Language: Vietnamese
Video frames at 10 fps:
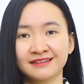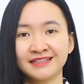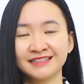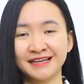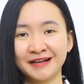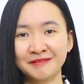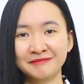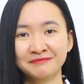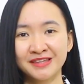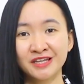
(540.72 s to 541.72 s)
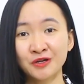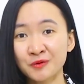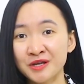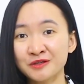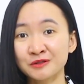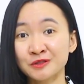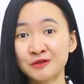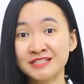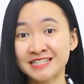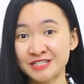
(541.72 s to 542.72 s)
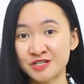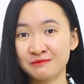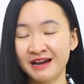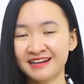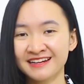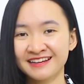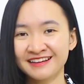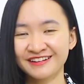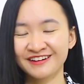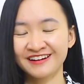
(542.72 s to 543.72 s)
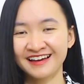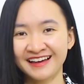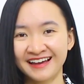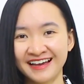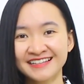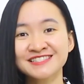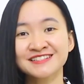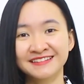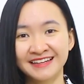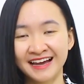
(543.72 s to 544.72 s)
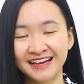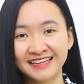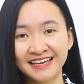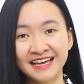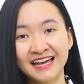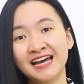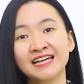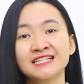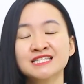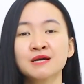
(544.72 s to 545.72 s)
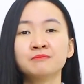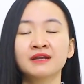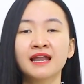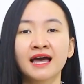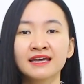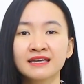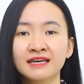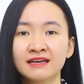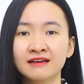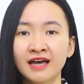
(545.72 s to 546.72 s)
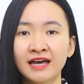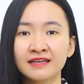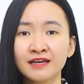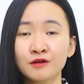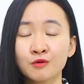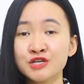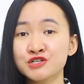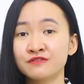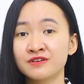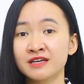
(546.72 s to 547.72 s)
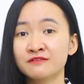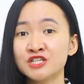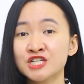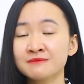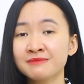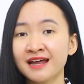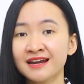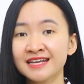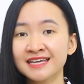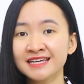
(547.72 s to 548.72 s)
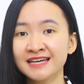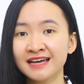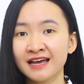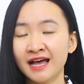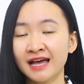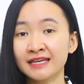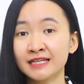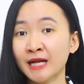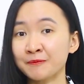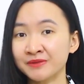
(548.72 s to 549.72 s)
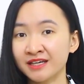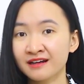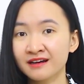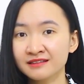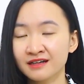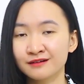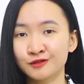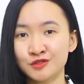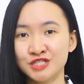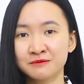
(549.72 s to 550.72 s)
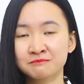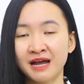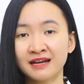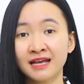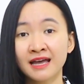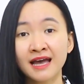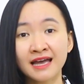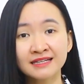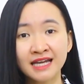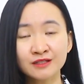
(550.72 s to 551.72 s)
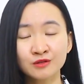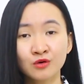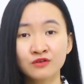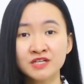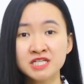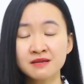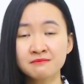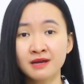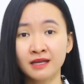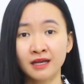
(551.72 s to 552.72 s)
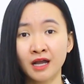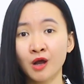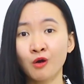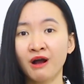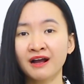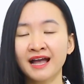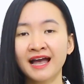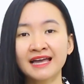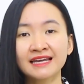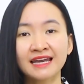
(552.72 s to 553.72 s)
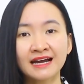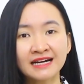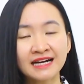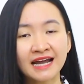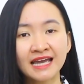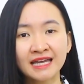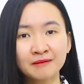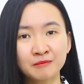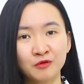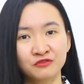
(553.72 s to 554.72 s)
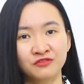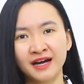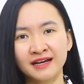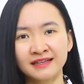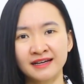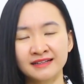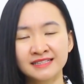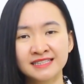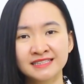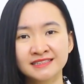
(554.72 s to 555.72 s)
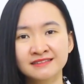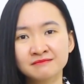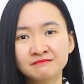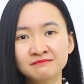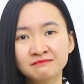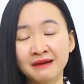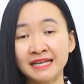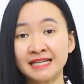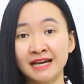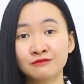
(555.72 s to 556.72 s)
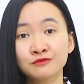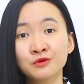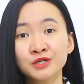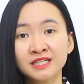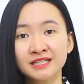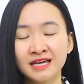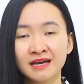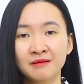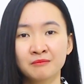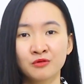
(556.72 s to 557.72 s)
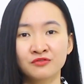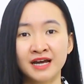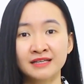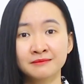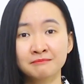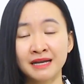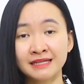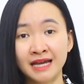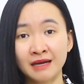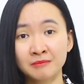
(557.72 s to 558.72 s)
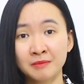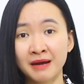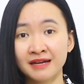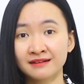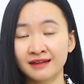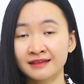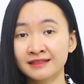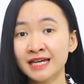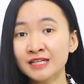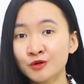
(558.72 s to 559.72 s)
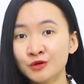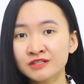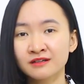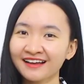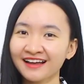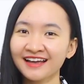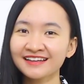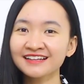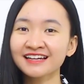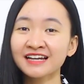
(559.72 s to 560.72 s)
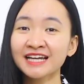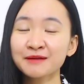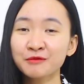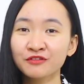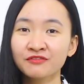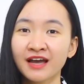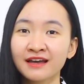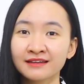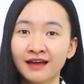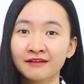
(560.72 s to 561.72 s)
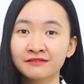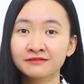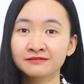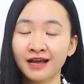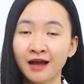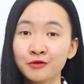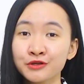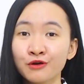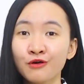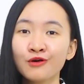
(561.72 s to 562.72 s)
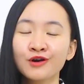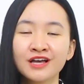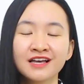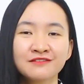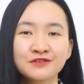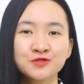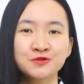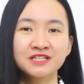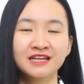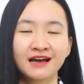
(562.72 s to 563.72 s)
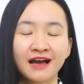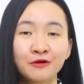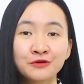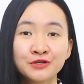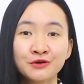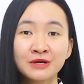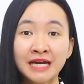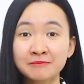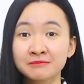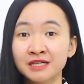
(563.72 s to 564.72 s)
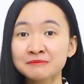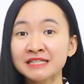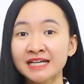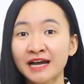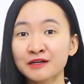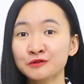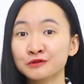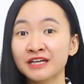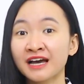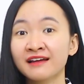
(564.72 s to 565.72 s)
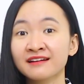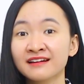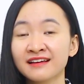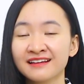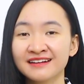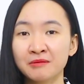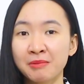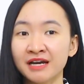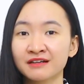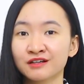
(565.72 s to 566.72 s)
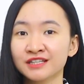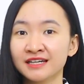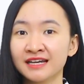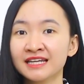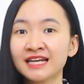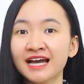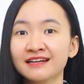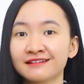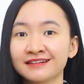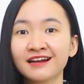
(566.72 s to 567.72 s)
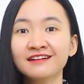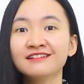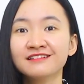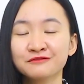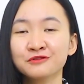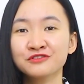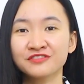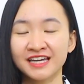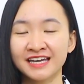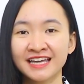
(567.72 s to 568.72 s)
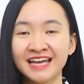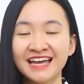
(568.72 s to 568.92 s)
thì à, lời khuyên của tôi dành cho bạn đó là hãy dừng lại, hãy chậm lại, hãy quay trở về với chính bạn đi. Hãy cảm nhận hơi thở của chính bạn, hãy kết nối với chính mình, hoặc hãy lắng nghe một vài những bản nhạc vui, một vài những bản nhạc mà bạn thấy kết nối được. Hãy lắng nghe một vài audio, ví dụ như là audio Ngày Mới Bình An của Tuệ An, để bạn có thể lấy lại được năng lượng vui vẻ,